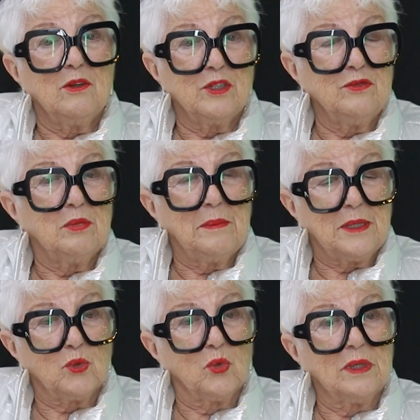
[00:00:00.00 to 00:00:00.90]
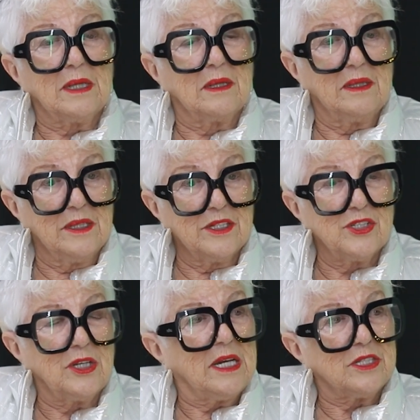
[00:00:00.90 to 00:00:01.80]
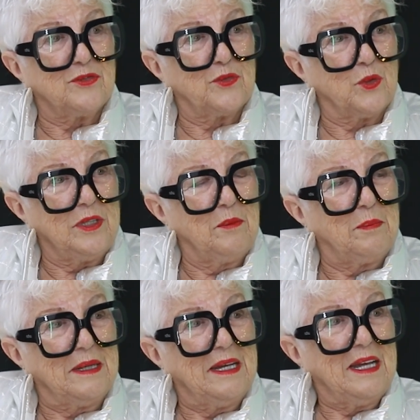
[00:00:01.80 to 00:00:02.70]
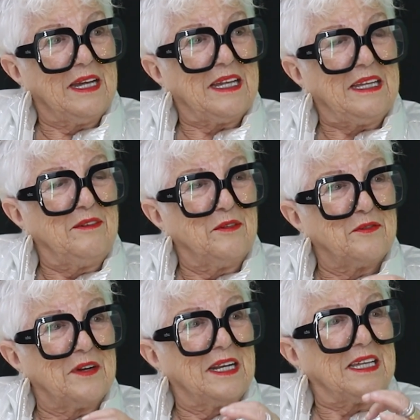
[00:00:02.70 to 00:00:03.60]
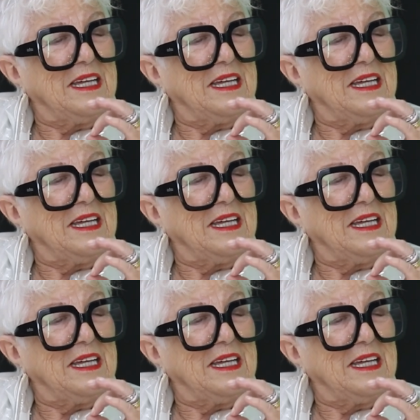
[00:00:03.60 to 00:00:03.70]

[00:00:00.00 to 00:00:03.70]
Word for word: Eu tive uma mentora grande lá de Floripa que fala